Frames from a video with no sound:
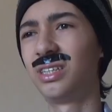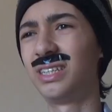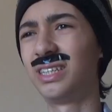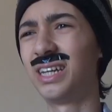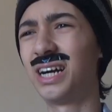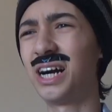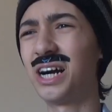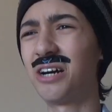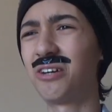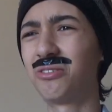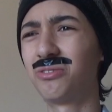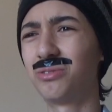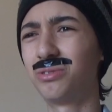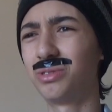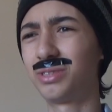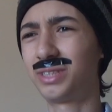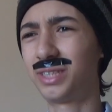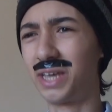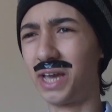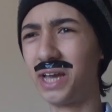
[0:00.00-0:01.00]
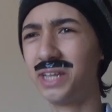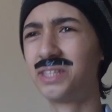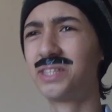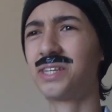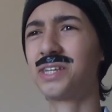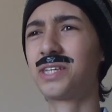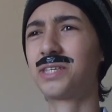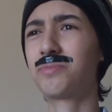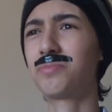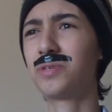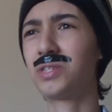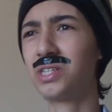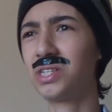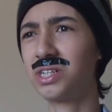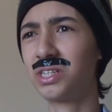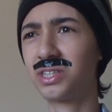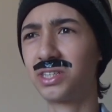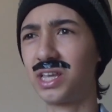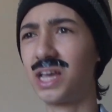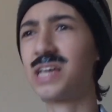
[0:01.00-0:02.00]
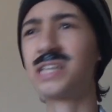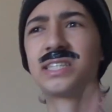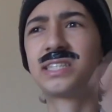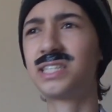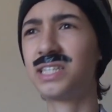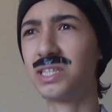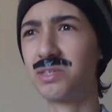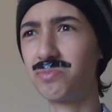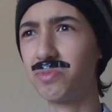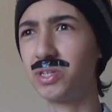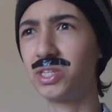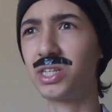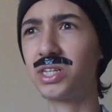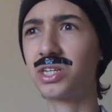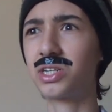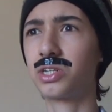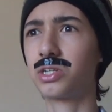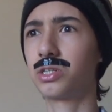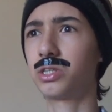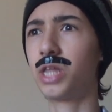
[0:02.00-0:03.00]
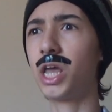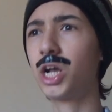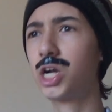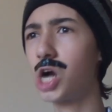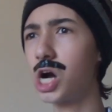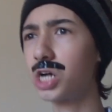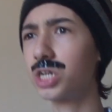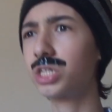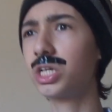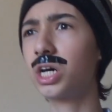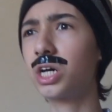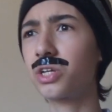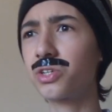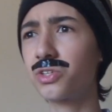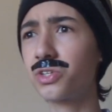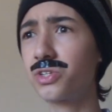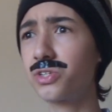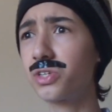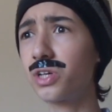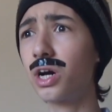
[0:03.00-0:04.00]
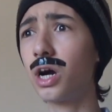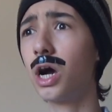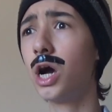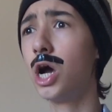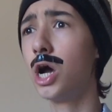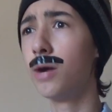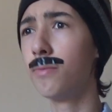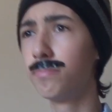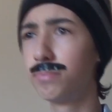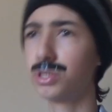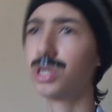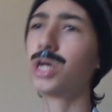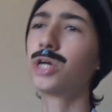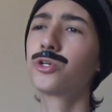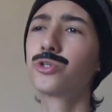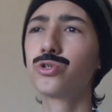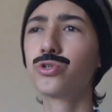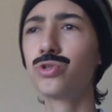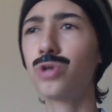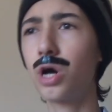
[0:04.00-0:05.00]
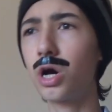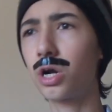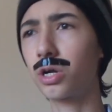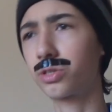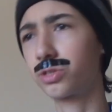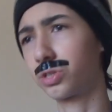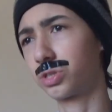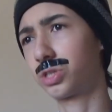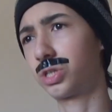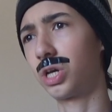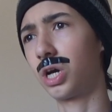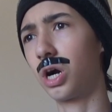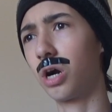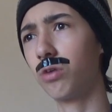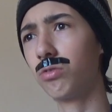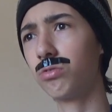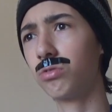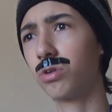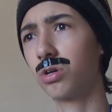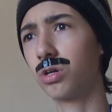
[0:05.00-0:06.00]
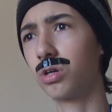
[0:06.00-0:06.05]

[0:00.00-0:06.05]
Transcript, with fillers: Yahu Tetris midir, testis midir, ne karın ağrısıysa bırak şunu artık ya.